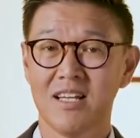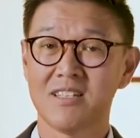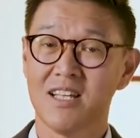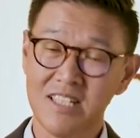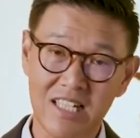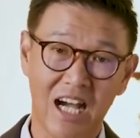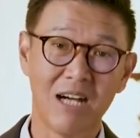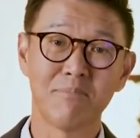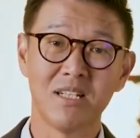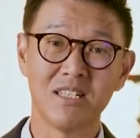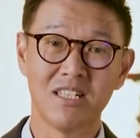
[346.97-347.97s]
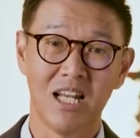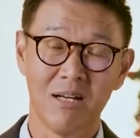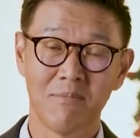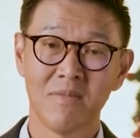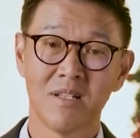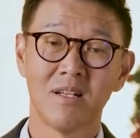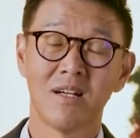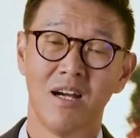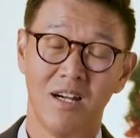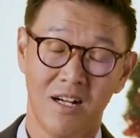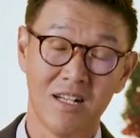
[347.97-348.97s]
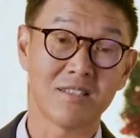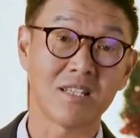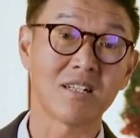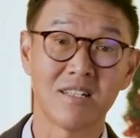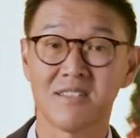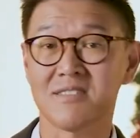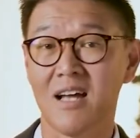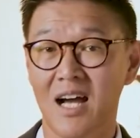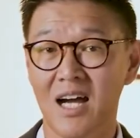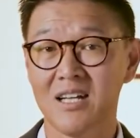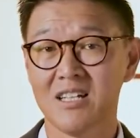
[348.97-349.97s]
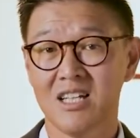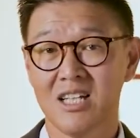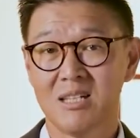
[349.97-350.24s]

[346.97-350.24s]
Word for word: kita tidak ambil di dalam eh, ketergesaan